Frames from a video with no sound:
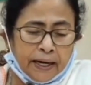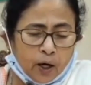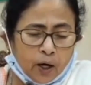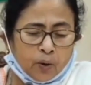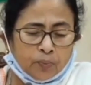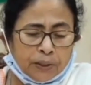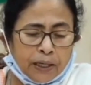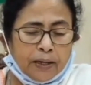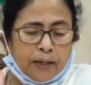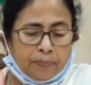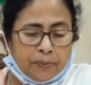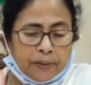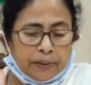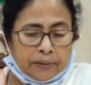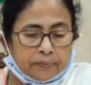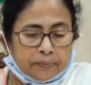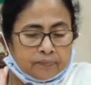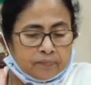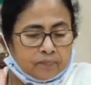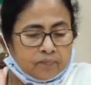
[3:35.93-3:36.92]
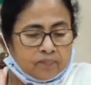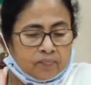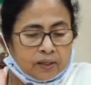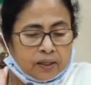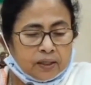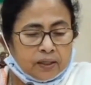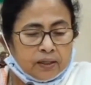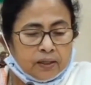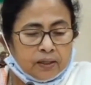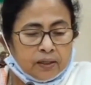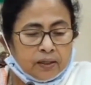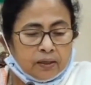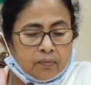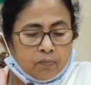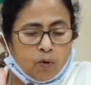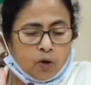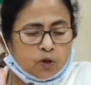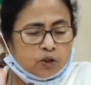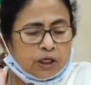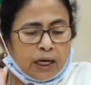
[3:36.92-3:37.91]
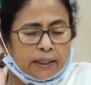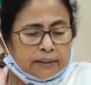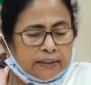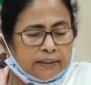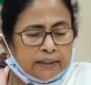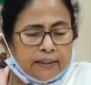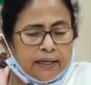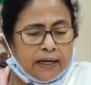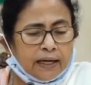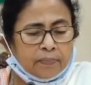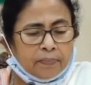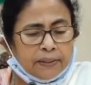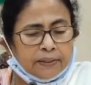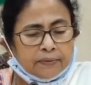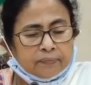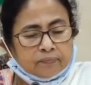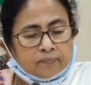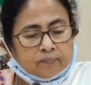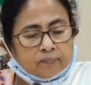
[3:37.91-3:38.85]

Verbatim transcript: এইরকম টাইপের মোট সাত দিন লাগবে